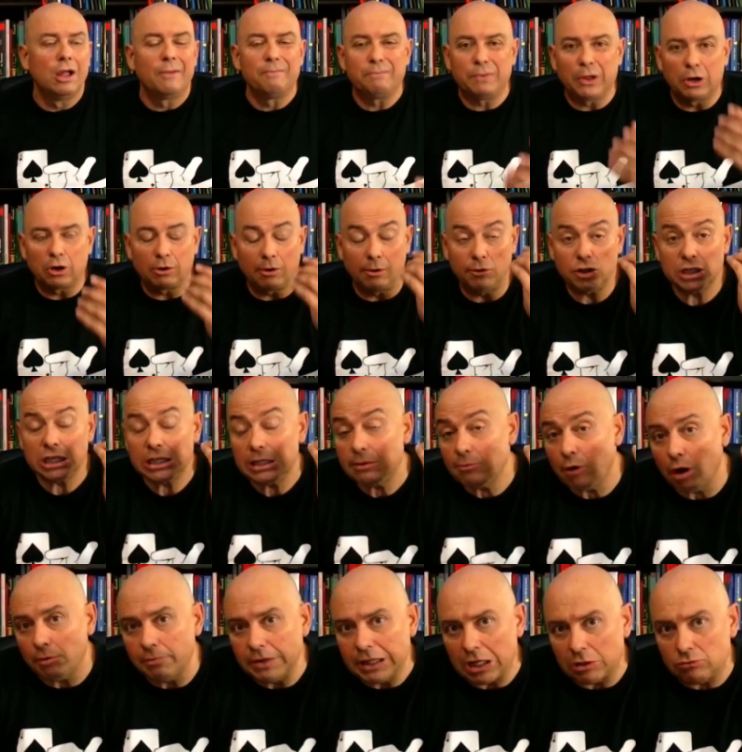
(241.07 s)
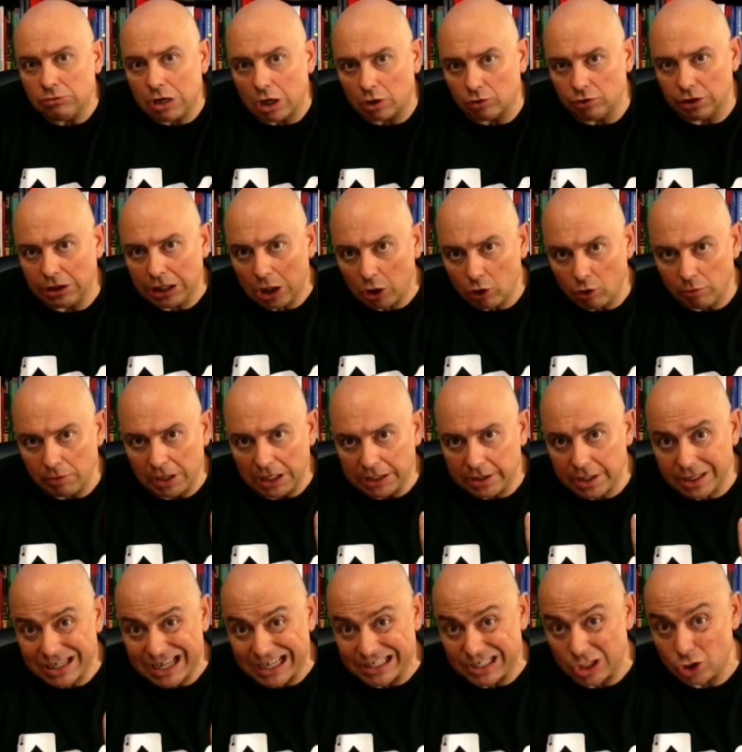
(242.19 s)
Pero ¿cómo se te va a olvidar una rutina de
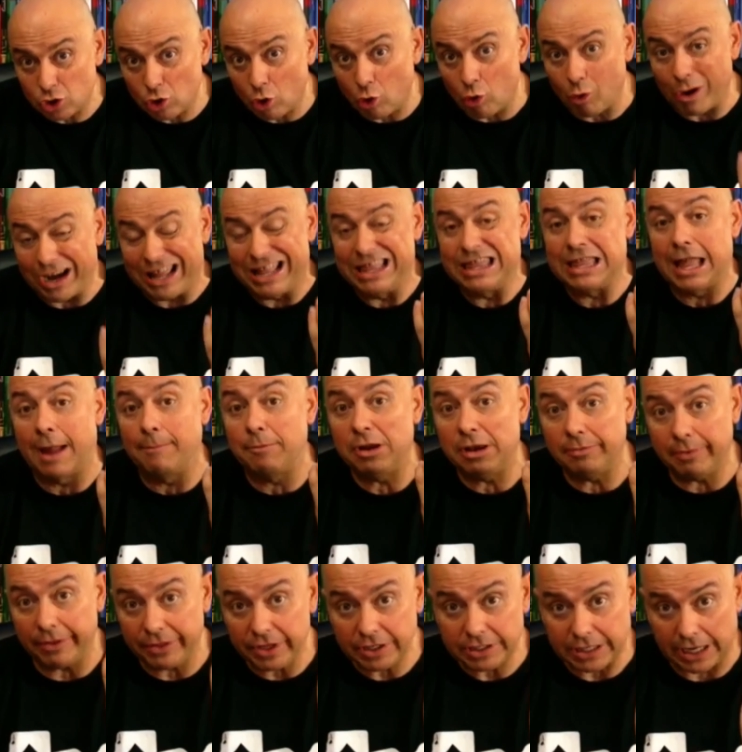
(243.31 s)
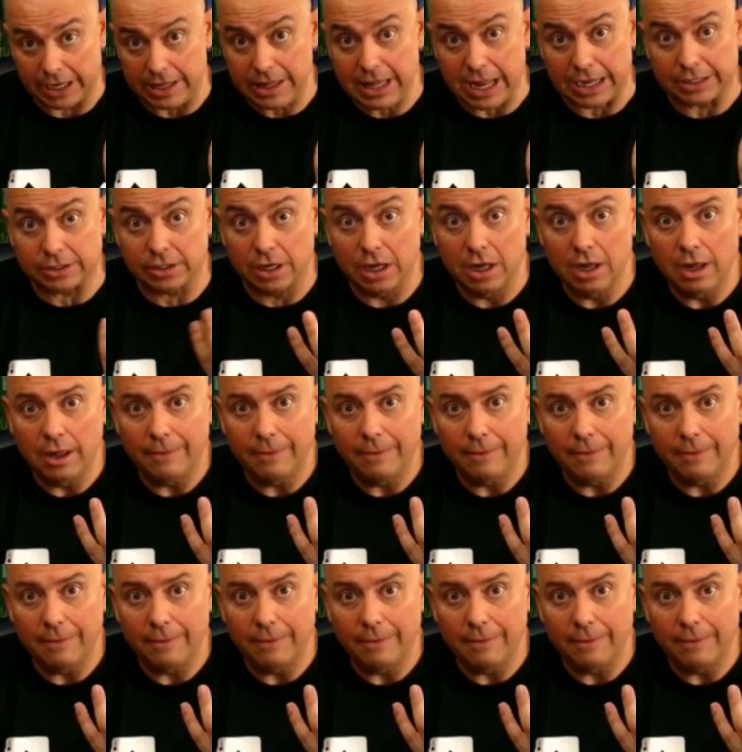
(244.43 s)
cubiletes que has hecho 40.000 veces seguidas?